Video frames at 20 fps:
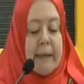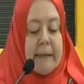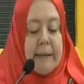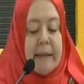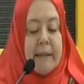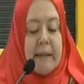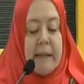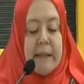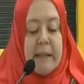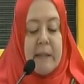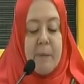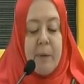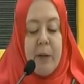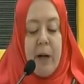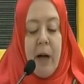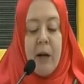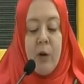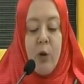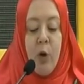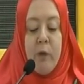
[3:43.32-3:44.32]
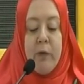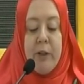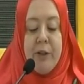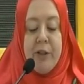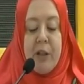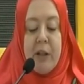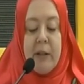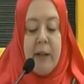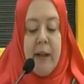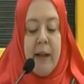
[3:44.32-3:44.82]
Dedesi
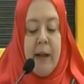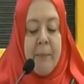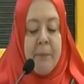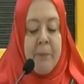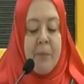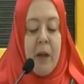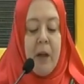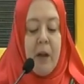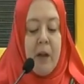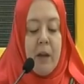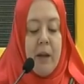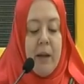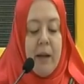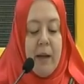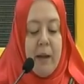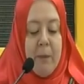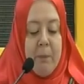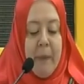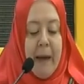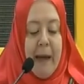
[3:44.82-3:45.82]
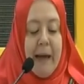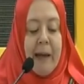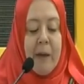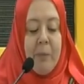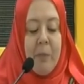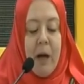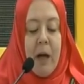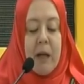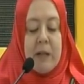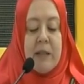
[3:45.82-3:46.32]
Brankoviç'e de e,
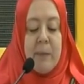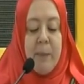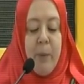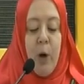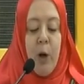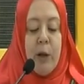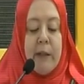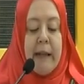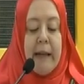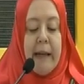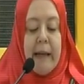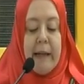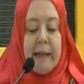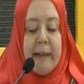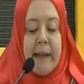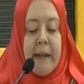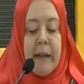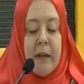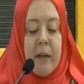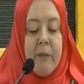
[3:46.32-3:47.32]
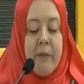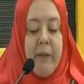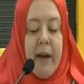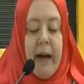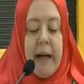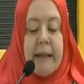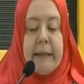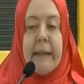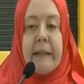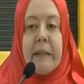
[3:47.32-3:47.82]
belli bazı bölgeleri
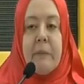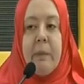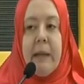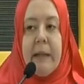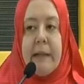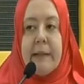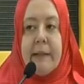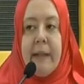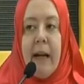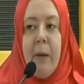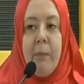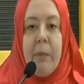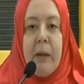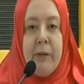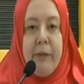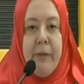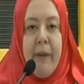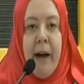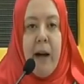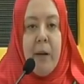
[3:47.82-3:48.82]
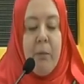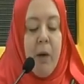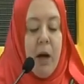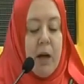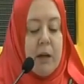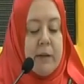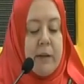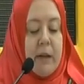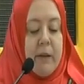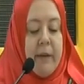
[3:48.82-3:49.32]
verdiğini bildiren bir
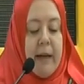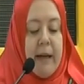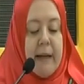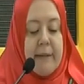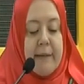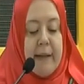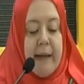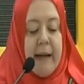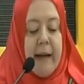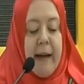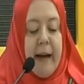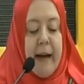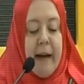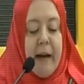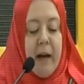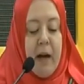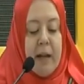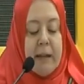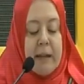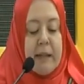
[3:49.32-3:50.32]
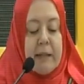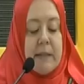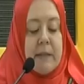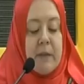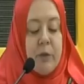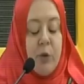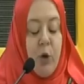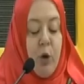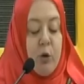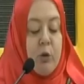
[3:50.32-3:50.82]
fermanla ve hediyelerle
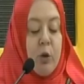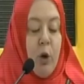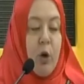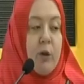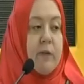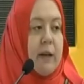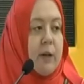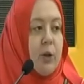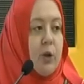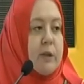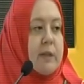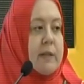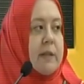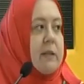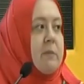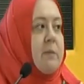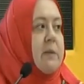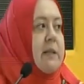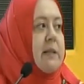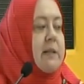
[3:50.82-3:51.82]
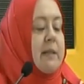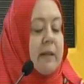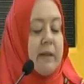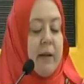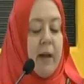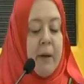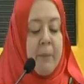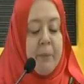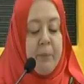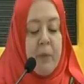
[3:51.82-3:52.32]
annesini gönderiyor
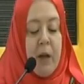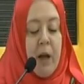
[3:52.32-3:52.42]
Sırbistan'a.